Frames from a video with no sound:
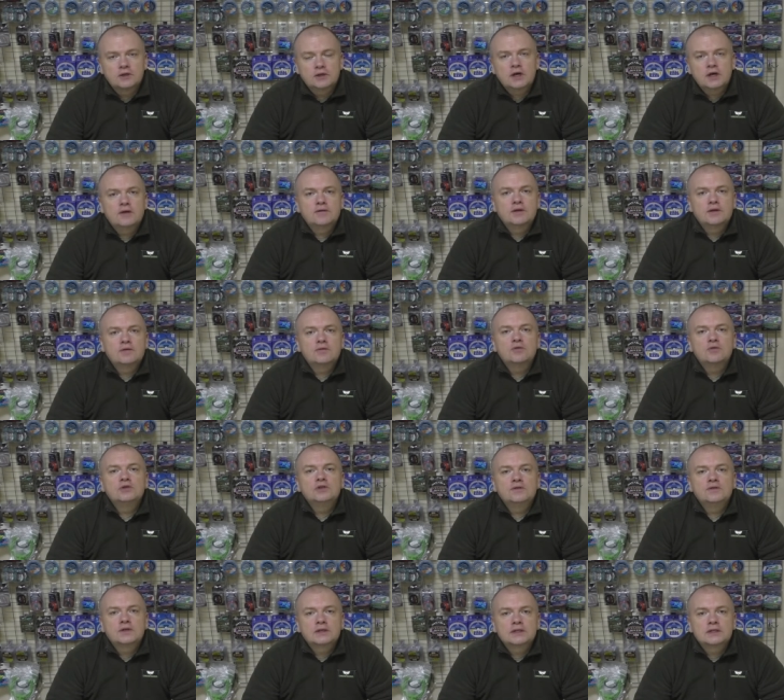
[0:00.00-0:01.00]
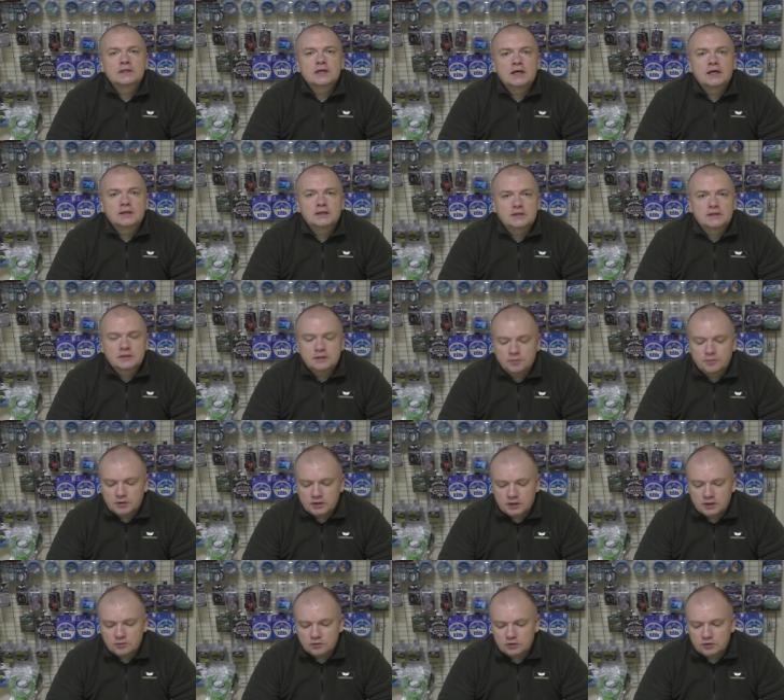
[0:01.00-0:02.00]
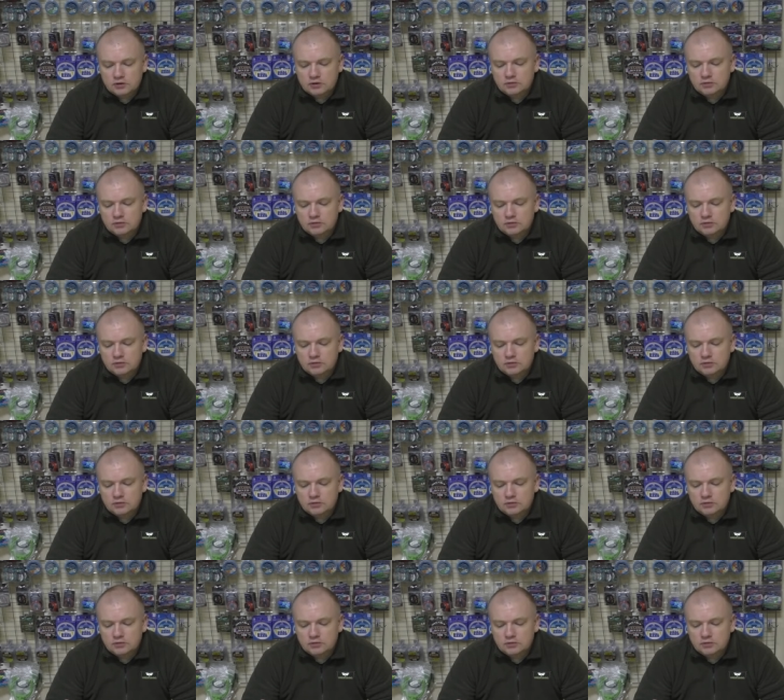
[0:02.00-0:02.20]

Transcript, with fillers: да, в его универсальности, потому что,